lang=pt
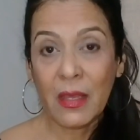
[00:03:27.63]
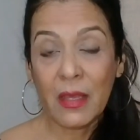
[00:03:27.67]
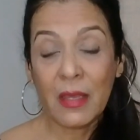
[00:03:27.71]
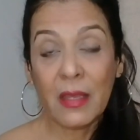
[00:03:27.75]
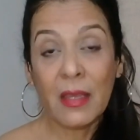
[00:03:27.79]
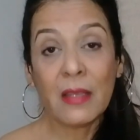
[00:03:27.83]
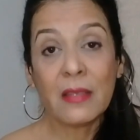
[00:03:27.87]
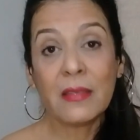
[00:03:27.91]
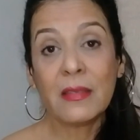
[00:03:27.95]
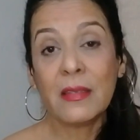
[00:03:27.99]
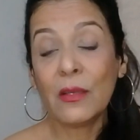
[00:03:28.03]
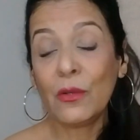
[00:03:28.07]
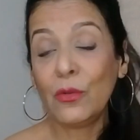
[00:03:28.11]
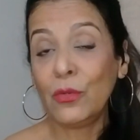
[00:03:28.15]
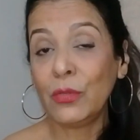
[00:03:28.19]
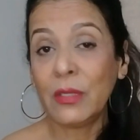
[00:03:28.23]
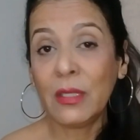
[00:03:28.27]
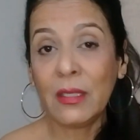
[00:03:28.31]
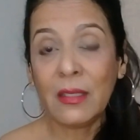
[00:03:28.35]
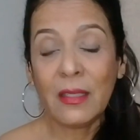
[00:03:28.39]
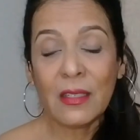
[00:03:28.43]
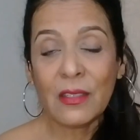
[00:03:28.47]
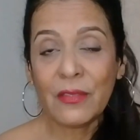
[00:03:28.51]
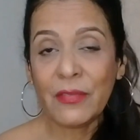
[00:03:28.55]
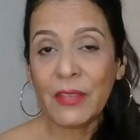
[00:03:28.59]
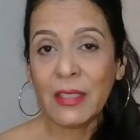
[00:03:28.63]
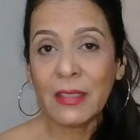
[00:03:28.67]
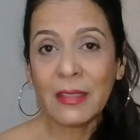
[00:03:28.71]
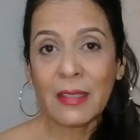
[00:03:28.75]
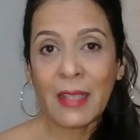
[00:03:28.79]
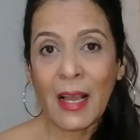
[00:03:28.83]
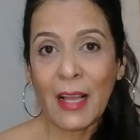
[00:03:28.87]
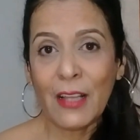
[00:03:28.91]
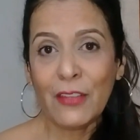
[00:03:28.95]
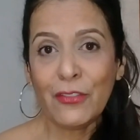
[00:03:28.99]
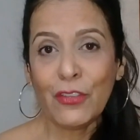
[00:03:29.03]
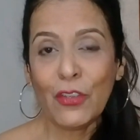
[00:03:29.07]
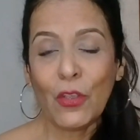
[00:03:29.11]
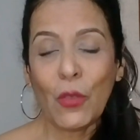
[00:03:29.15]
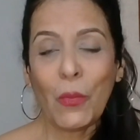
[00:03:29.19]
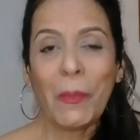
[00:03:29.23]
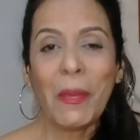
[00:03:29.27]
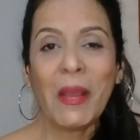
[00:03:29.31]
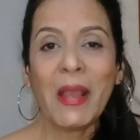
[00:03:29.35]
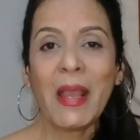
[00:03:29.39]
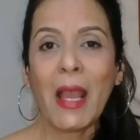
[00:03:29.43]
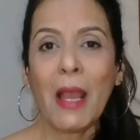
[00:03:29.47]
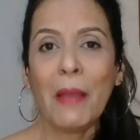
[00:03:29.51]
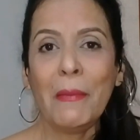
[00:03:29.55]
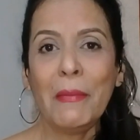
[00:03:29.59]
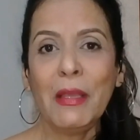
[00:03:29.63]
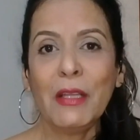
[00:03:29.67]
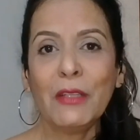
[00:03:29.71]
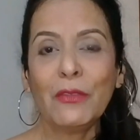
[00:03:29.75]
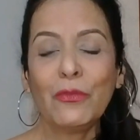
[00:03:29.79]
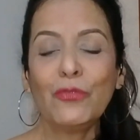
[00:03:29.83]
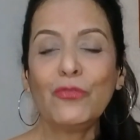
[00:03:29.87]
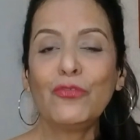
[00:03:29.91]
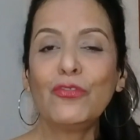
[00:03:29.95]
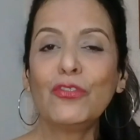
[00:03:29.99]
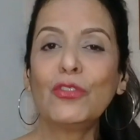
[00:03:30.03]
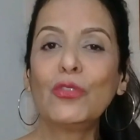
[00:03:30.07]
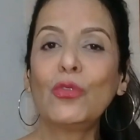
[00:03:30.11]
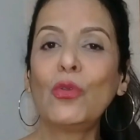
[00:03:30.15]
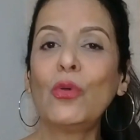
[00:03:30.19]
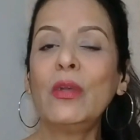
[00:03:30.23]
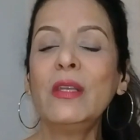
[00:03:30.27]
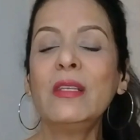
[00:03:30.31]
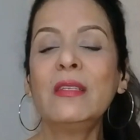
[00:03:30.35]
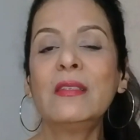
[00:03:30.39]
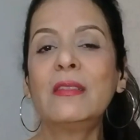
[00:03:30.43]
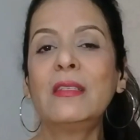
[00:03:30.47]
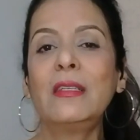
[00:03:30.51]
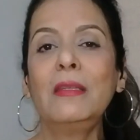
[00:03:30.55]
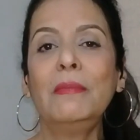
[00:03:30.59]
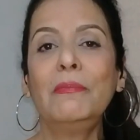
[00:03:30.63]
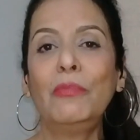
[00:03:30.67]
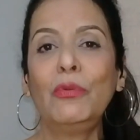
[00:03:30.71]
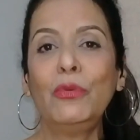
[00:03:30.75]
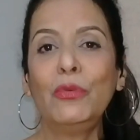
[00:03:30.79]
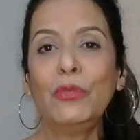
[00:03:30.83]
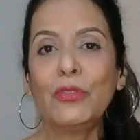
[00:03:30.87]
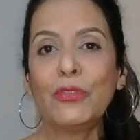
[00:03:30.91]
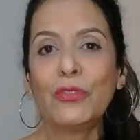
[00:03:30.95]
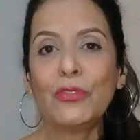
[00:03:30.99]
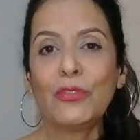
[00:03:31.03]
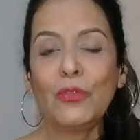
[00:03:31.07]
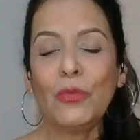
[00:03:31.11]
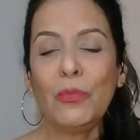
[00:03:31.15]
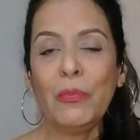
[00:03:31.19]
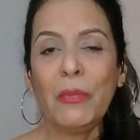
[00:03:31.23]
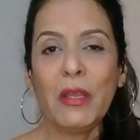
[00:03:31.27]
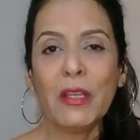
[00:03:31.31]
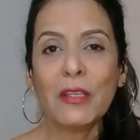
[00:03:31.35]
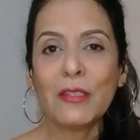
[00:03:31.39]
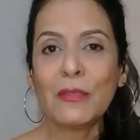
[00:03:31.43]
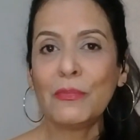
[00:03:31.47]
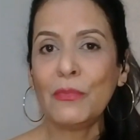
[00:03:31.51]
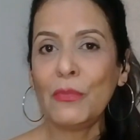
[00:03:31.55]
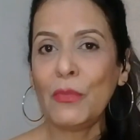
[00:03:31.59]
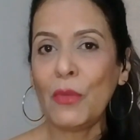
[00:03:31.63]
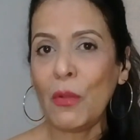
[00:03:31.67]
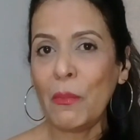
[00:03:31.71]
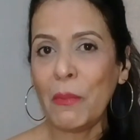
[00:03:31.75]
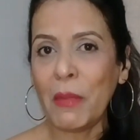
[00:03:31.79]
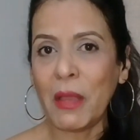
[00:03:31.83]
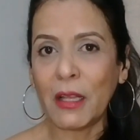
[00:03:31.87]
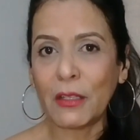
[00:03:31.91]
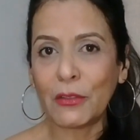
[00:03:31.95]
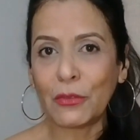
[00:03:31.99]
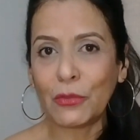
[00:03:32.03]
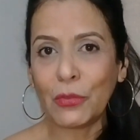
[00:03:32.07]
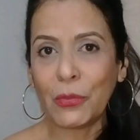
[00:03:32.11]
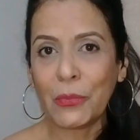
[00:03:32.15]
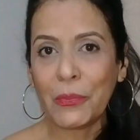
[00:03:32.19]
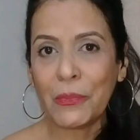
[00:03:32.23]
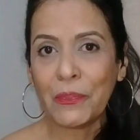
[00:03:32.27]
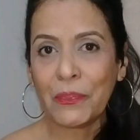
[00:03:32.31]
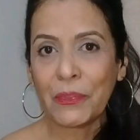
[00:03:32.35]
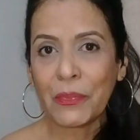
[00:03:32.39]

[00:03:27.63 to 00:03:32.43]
E a segunda desvantagem é o pagamento de dois tributos no mesmo momento.